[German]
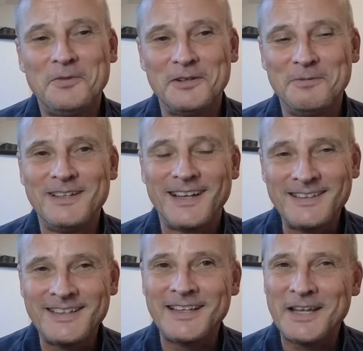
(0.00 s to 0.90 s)
was man
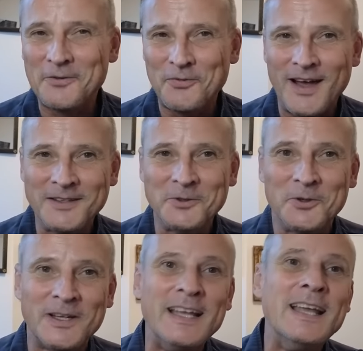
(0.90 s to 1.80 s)
tatsächlich erfahren
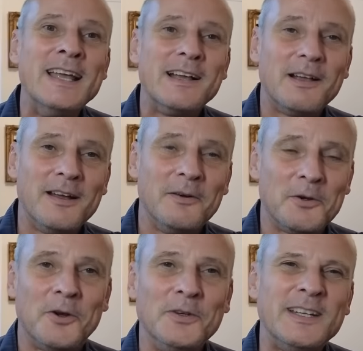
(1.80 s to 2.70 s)
könnte, äh,
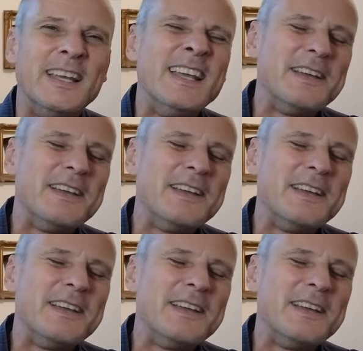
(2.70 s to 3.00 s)
konnte.